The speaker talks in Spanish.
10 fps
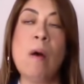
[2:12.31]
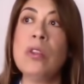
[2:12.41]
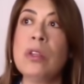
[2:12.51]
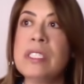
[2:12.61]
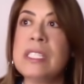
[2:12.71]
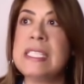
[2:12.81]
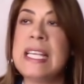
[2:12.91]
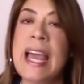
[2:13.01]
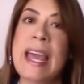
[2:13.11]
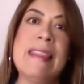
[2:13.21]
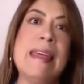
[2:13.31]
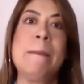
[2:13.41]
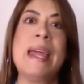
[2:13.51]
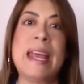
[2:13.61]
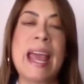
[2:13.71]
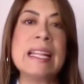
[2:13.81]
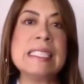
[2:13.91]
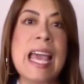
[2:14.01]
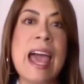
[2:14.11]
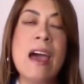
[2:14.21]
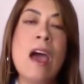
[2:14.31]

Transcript: otros decían que de emergencia,